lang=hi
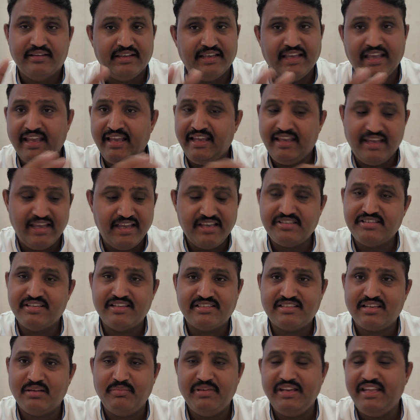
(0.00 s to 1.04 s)
ये ये
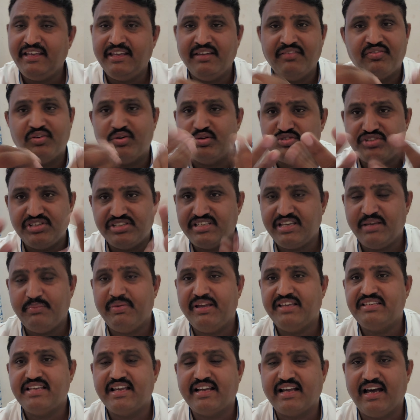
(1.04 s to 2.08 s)
सिस्टम नहीं कि फौजी से
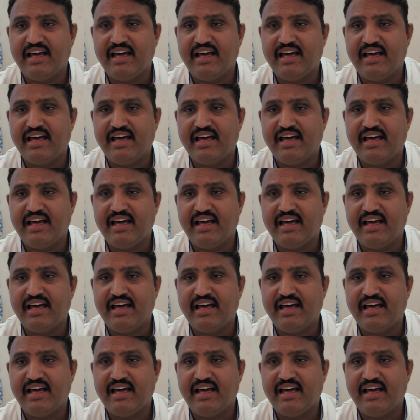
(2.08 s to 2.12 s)
पैसे